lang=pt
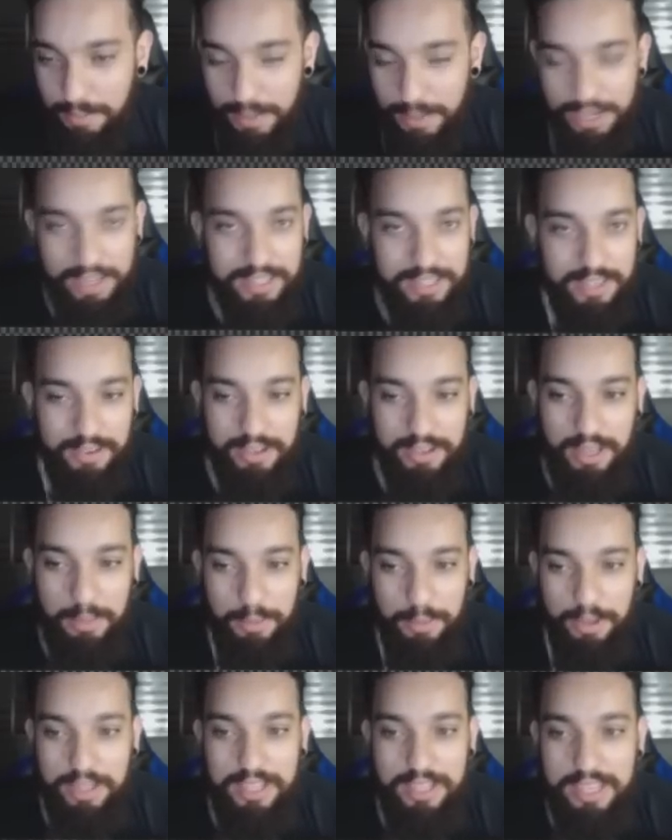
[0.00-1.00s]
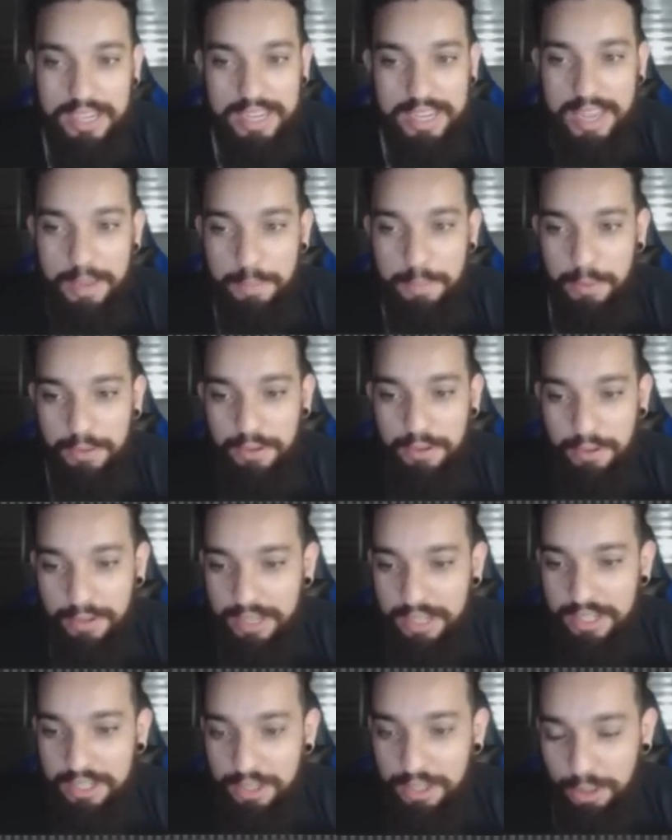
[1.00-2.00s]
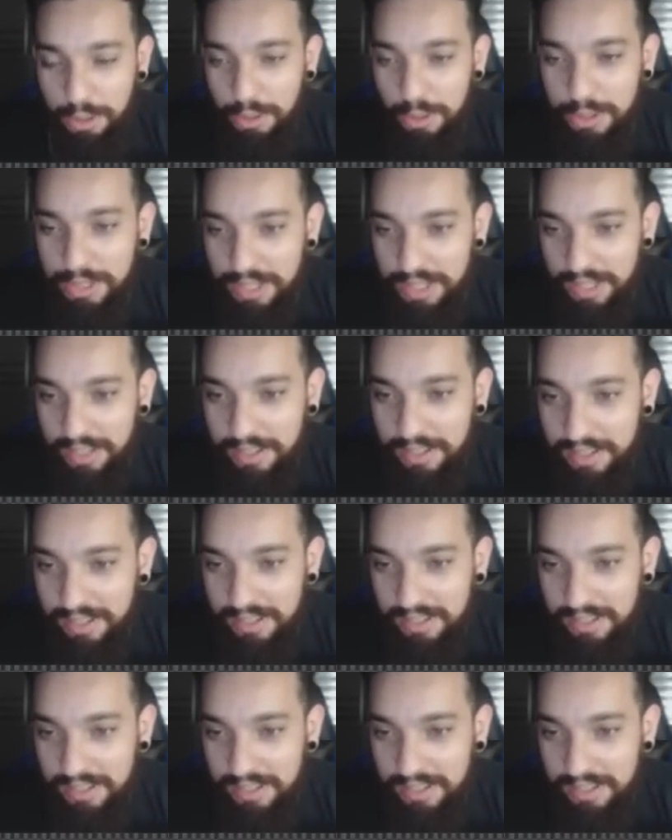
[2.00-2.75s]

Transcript: pra que, que será aquela porra daquele Apple que eu li de trouxa lá?